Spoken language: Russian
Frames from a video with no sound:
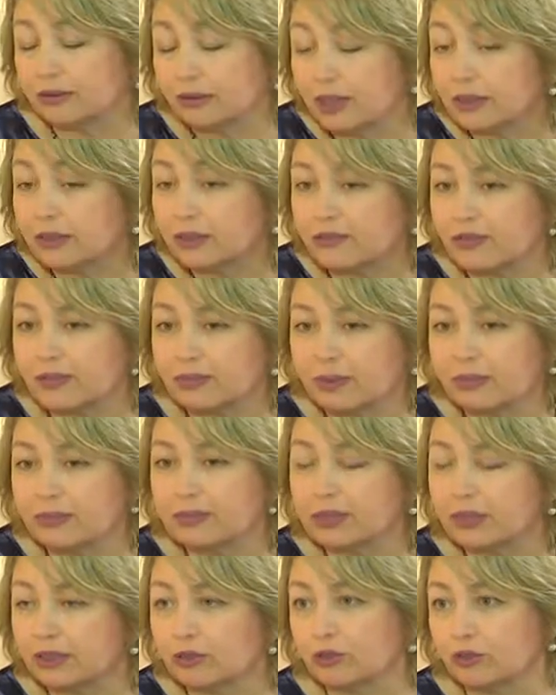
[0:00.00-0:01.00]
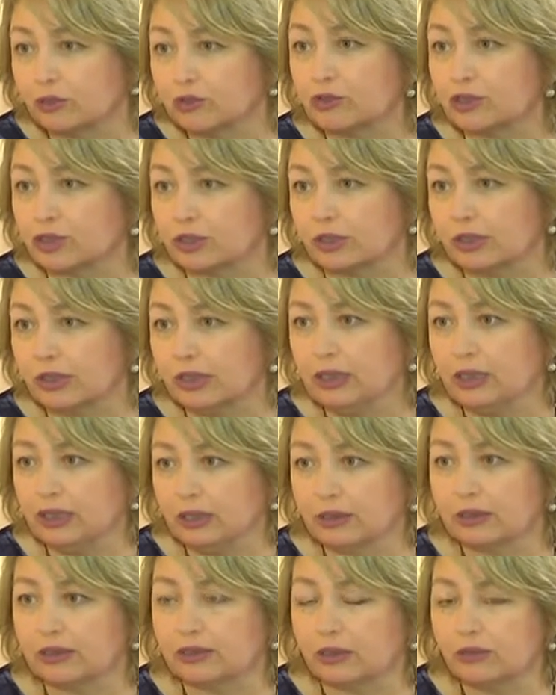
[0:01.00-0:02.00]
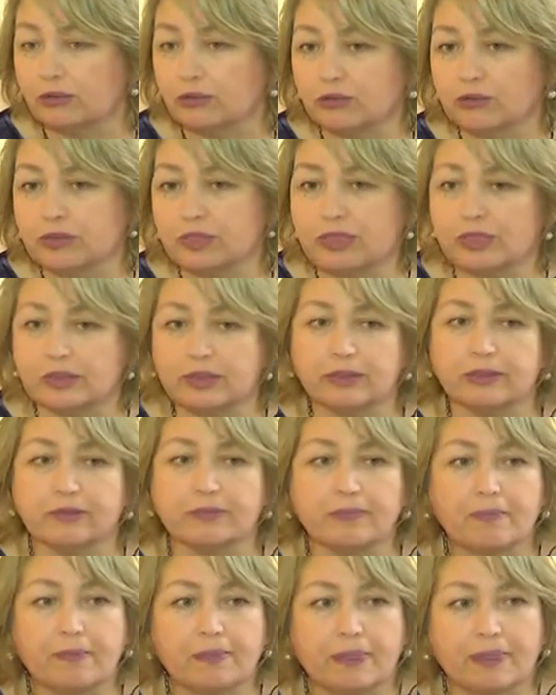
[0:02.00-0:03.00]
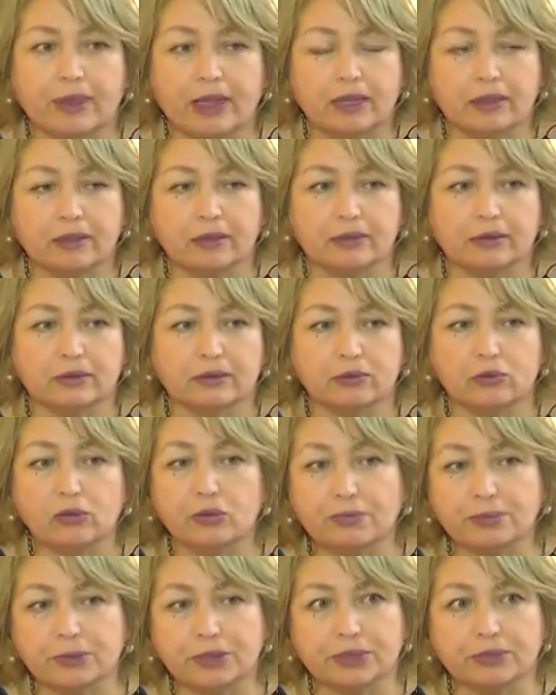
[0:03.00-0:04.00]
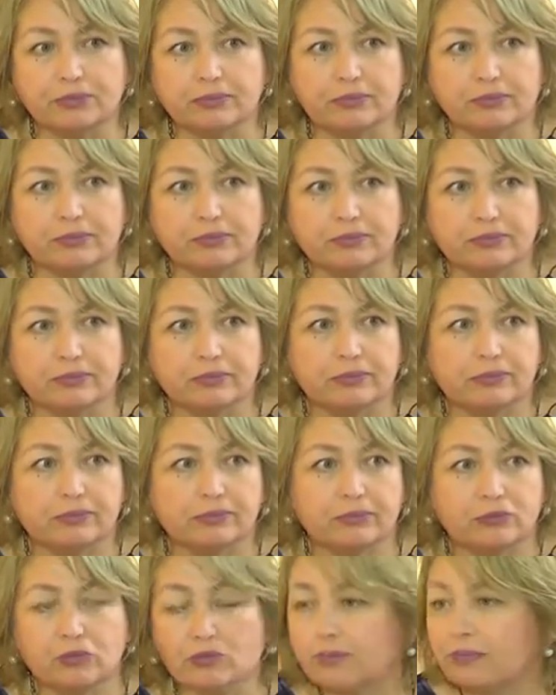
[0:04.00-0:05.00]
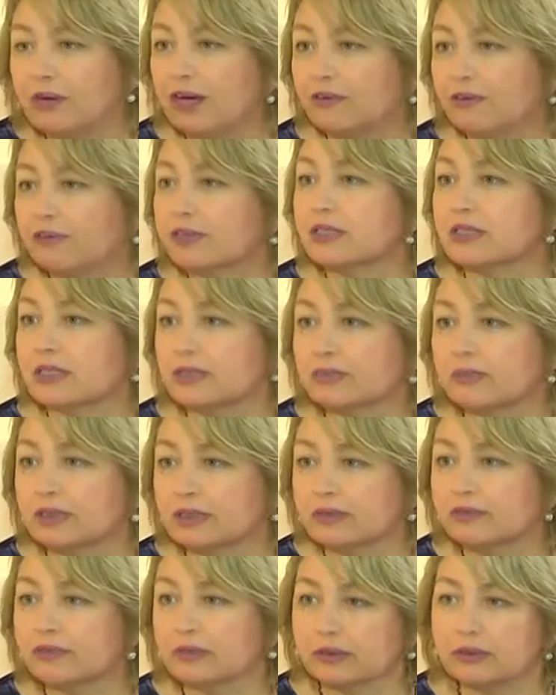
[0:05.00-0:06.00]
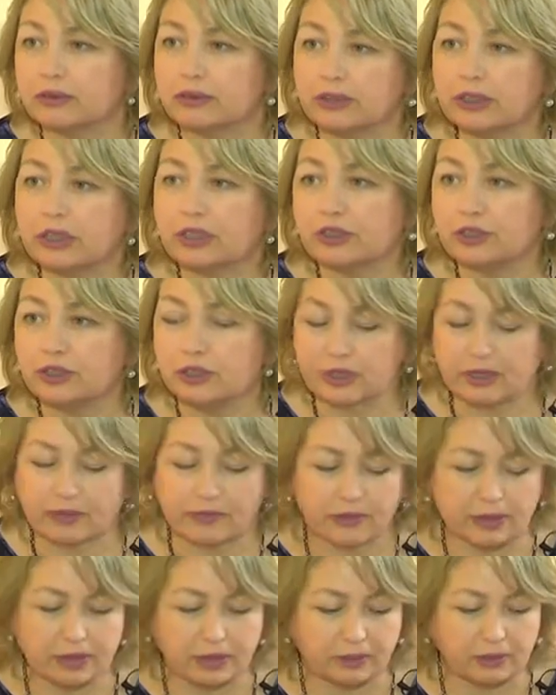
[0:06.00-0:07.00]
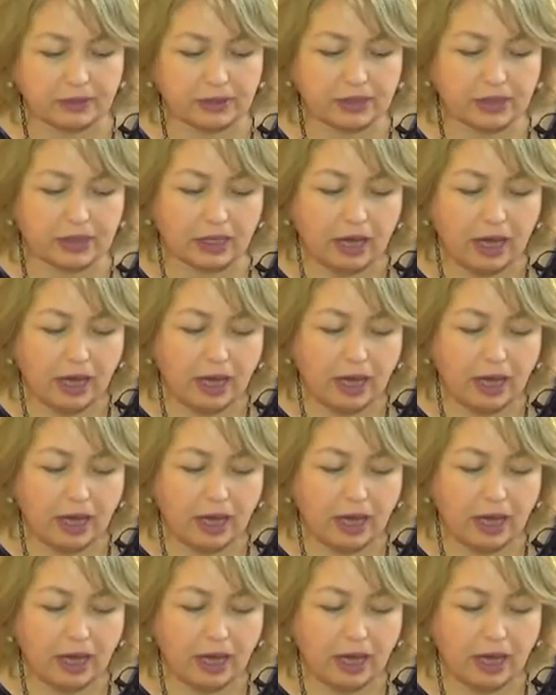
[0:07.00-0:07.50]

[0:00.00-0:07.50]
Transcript: надо вспоминать тоже наряду с э, общим ну, пафосом этого трагического события.